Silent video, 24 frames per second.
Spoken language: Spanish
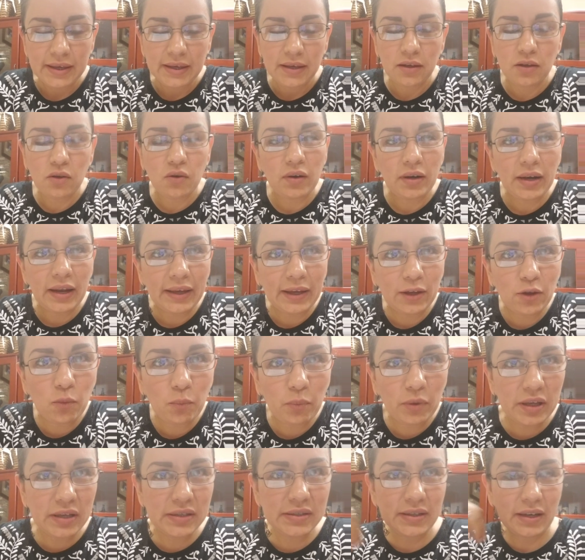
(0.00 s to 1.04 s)
Y ojalá que yo
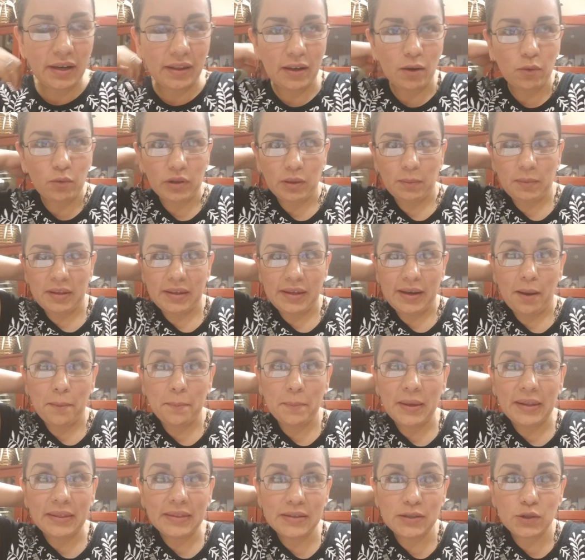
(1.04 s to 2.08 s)
pueda hacer de alguna manera
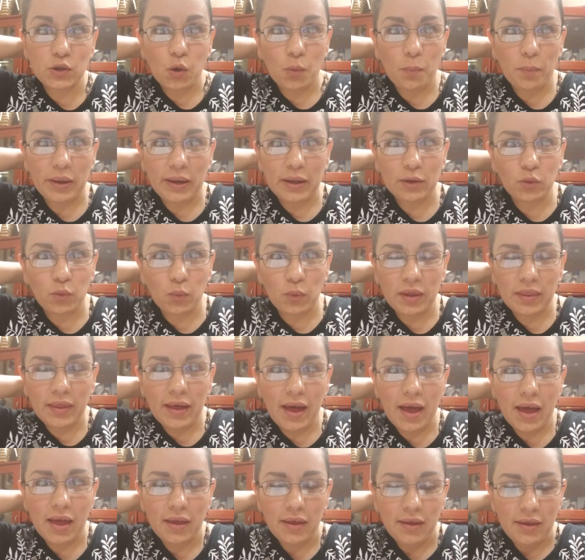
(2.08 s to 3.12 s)
bendición para tu vida,
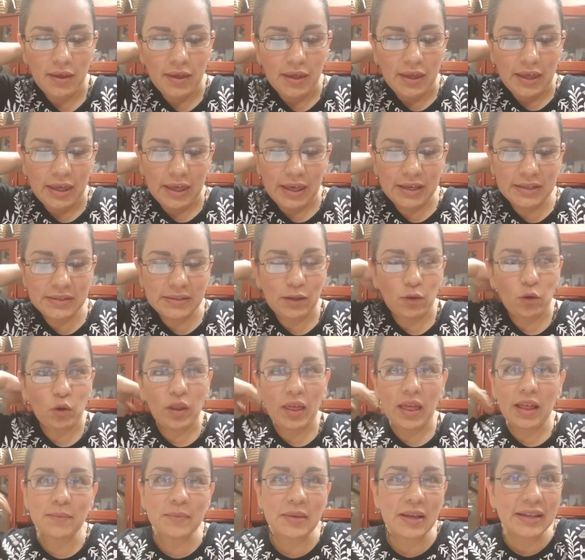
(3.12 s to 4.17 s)
este, no
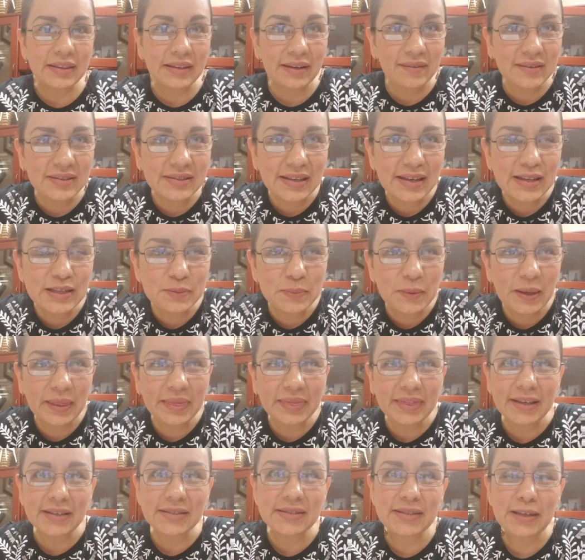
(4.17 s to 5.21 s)
nada más a través de las
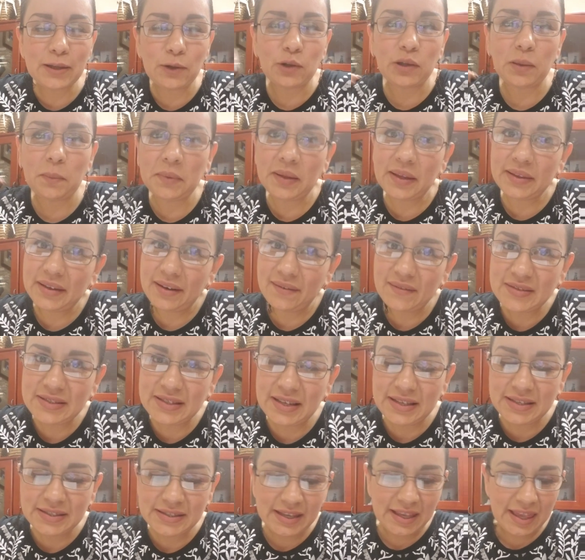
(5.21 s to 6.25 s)
ventas, sino también a través de
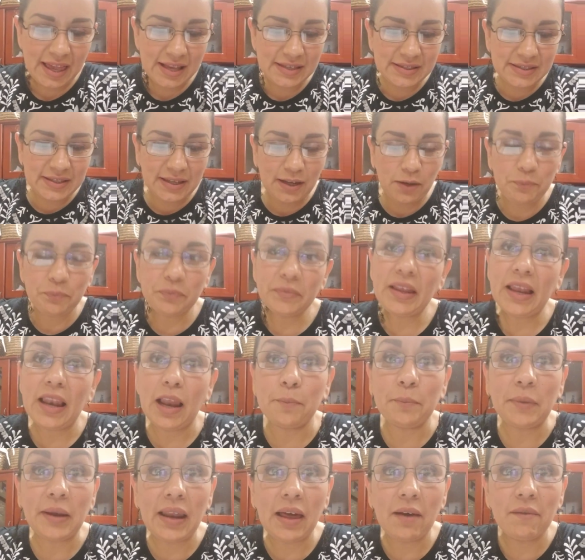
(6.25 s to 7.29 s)
la enseñanza de
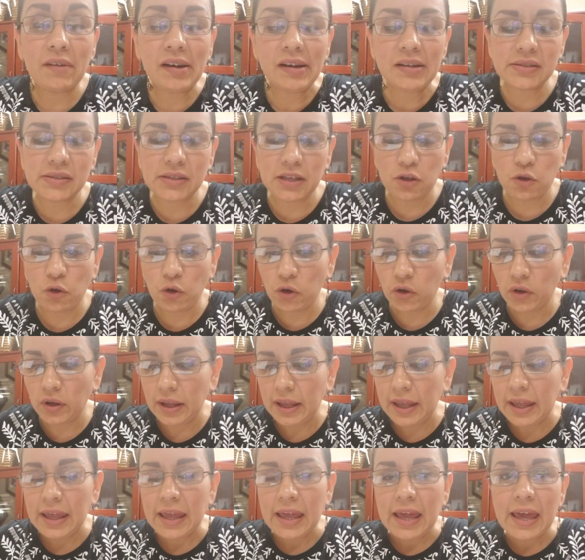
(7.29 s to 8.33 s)
la palabra del Señor.
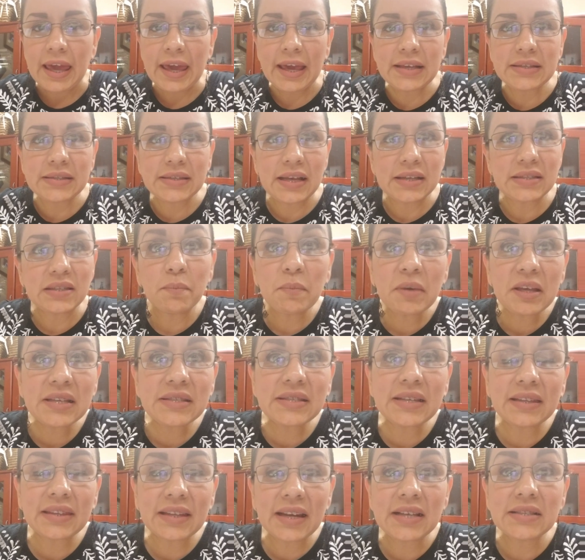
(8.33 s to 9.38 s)
Este, hace meses
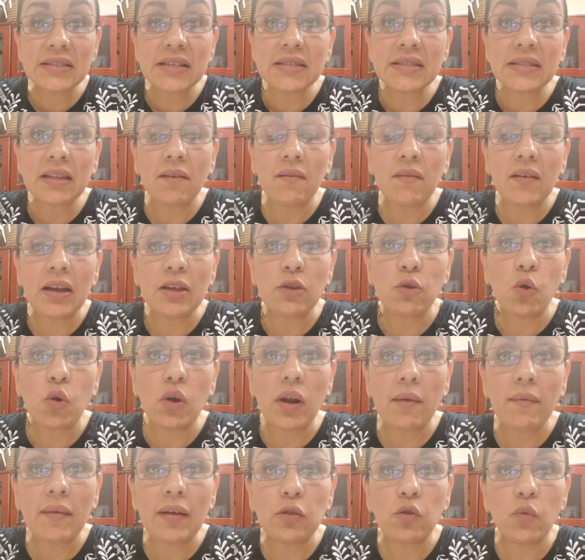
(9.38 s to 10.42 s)
atrás que estaba yo
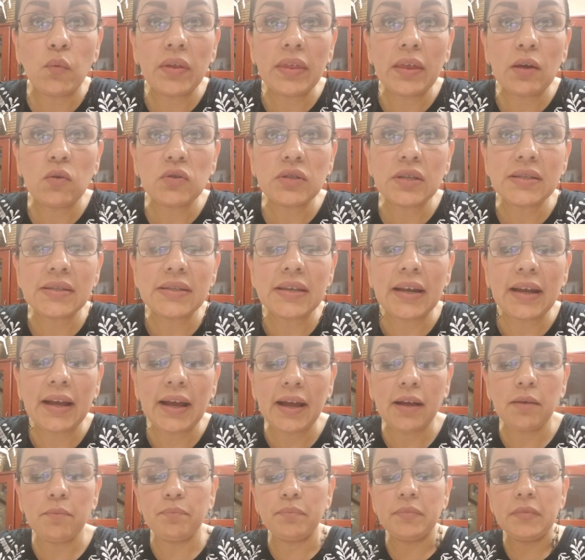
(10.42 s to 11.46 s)
grabando videos
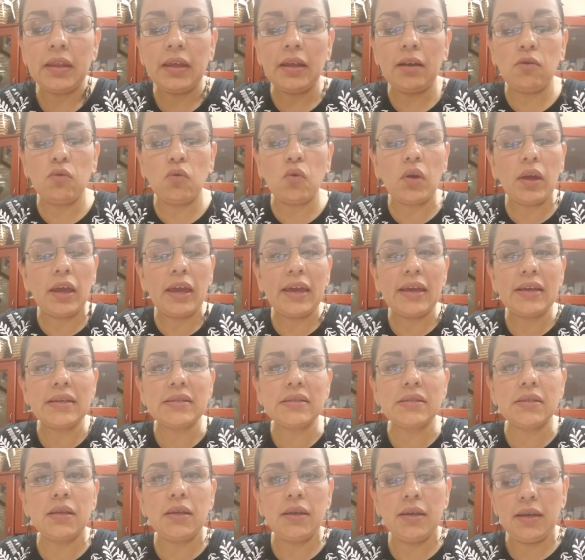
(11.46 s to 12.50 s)
acerca de lo que
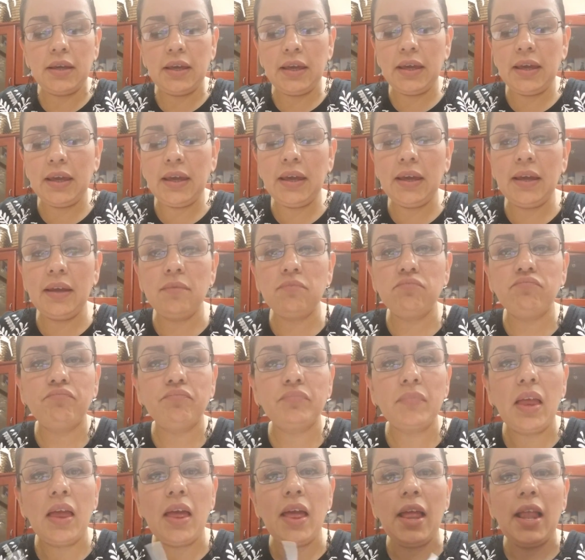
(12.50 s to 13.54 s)
es eh,
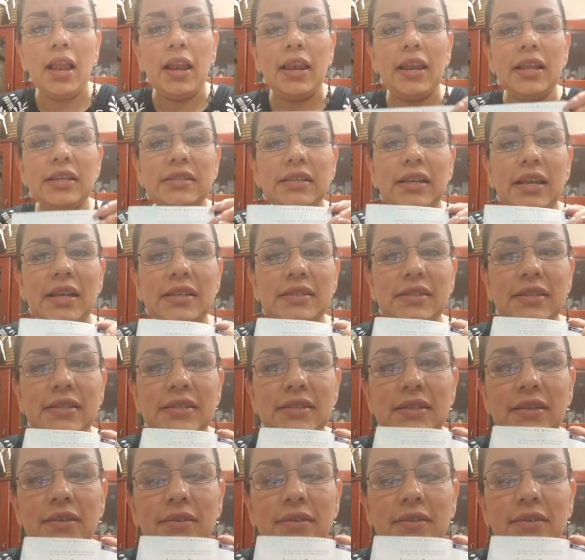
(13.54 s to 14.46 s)
las clases